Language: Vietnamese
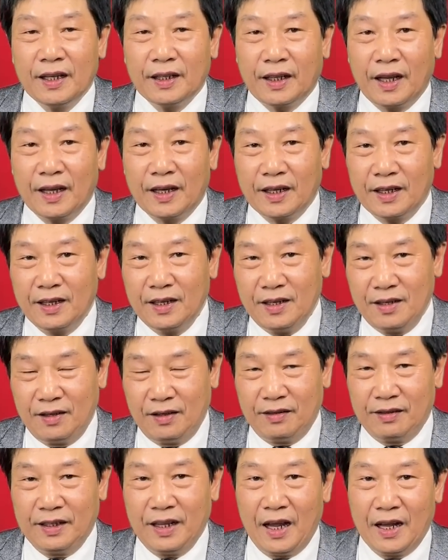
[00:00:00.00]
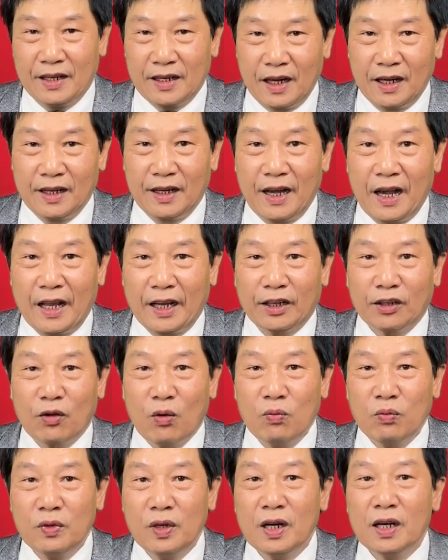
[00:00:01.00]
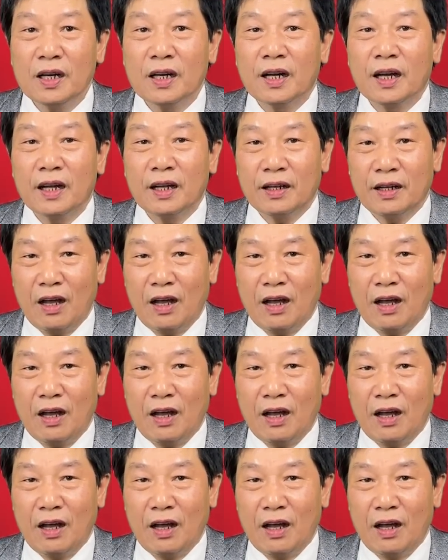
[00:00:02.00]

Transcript: thì gia đình lại cúng đưa